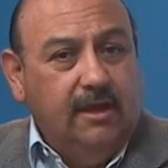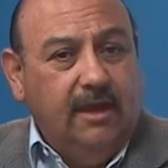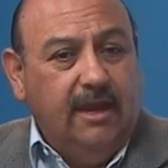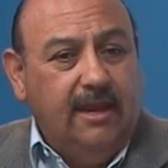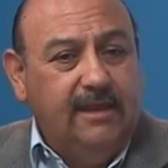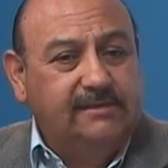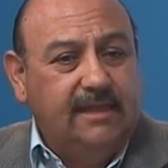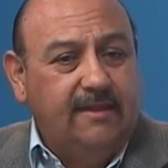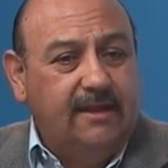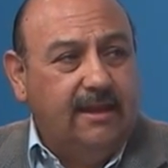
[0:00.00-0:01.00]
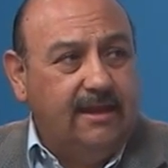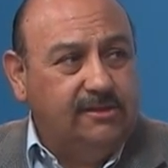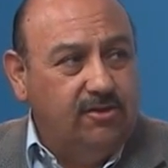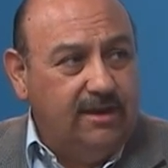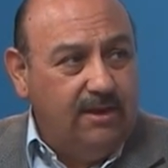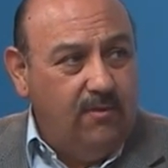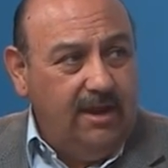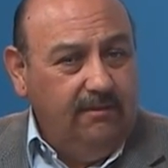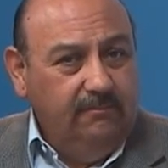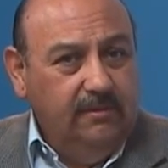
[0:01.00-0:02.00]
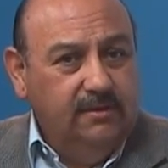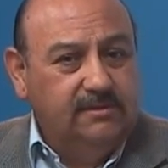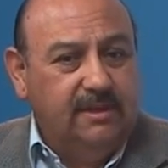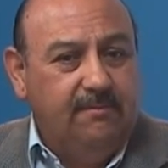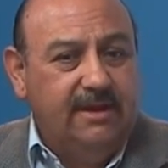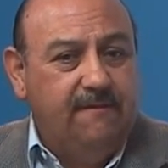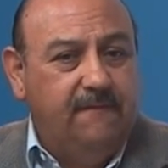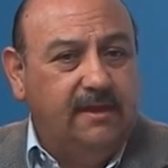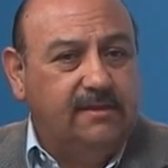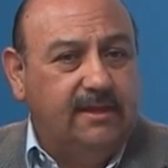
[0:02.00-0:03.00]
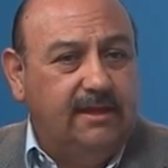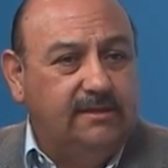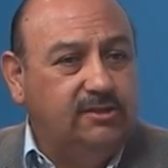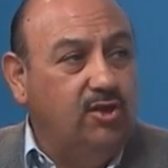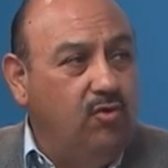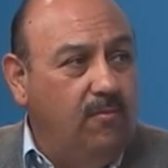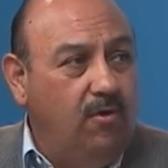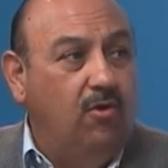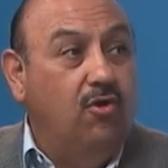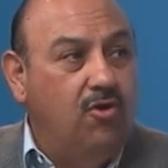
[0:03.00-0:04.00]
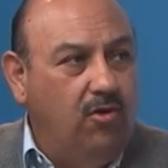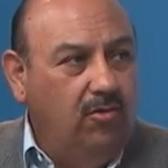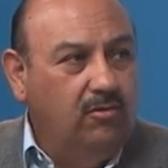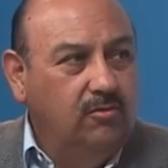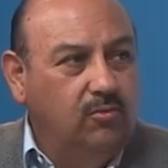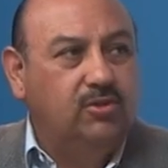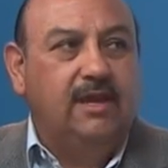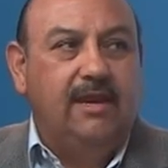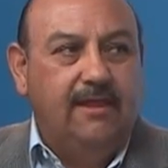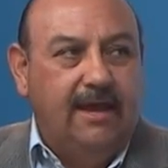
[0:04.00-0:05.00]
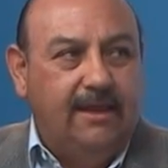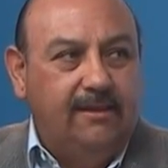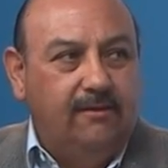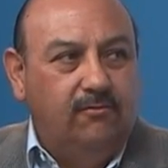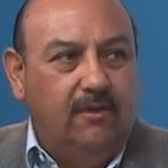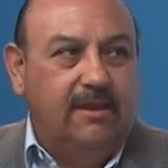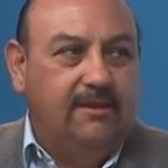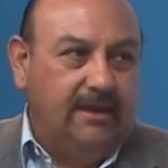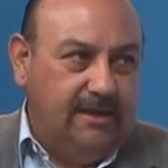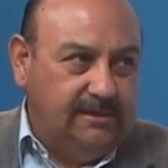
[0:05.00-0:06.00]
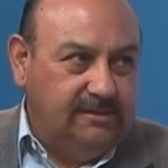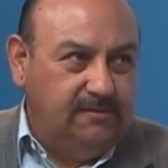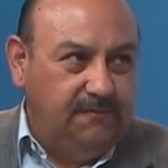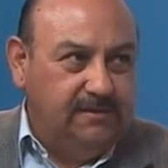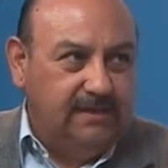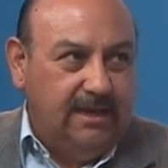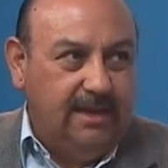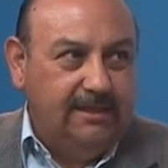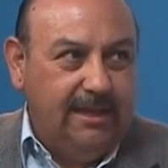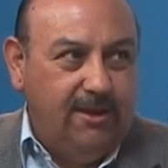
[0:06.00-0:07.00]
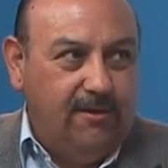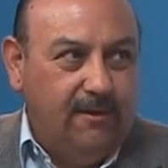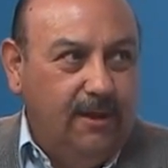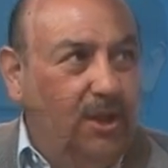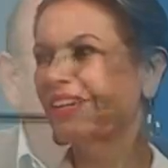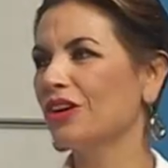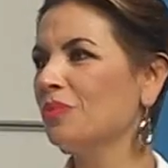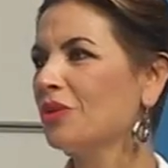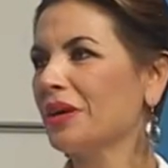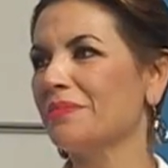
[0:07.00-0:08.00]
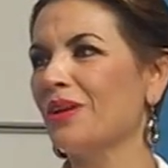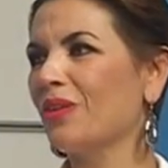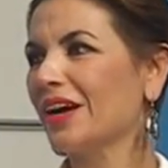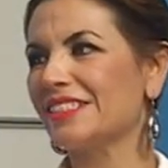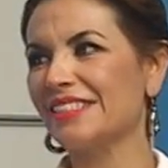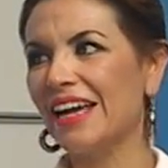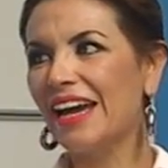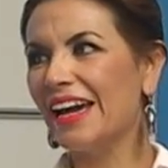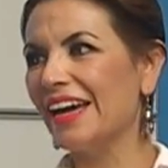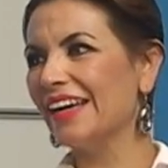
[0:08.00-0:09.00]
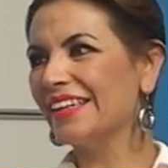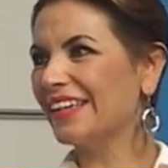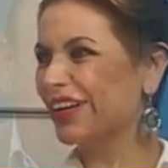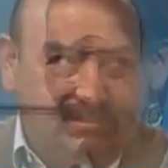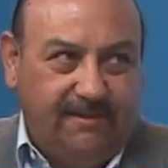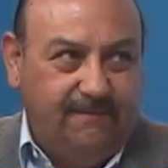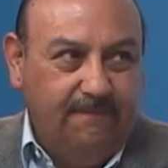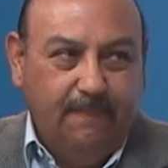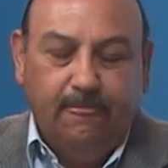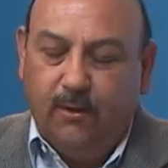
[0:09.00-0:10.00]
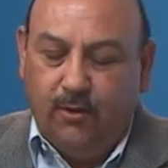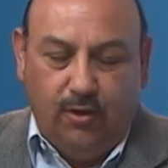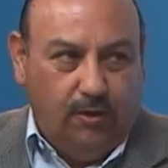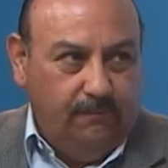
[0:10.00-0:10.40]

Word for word: En esta declaración anual se manifiesta si hubo o no utilidad durante el ejercicio fiscal ah, anterior. No hay, para dónde hacer no tengo. No.